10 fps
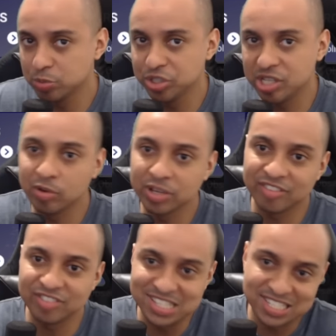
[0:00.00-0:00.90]
mundial, que é
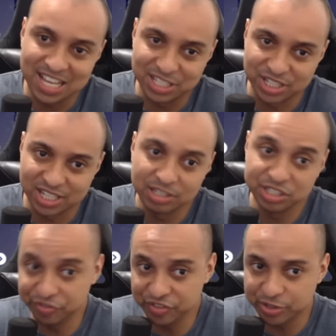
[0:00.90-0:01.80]
27, né?
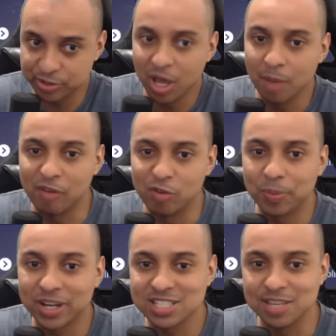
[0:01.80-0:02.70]
Difícil, mas vamos
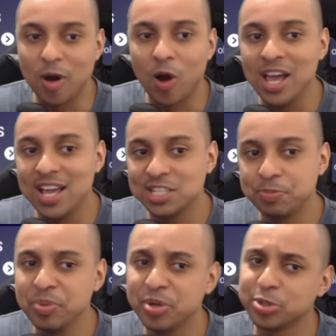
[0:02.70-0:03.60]
pra cima, ó. Esse
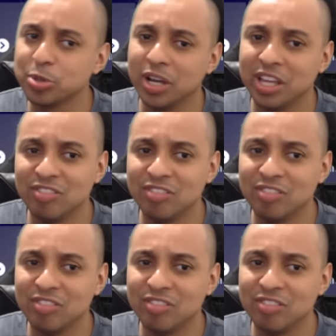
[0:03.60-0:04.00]
primeiro jogo aqui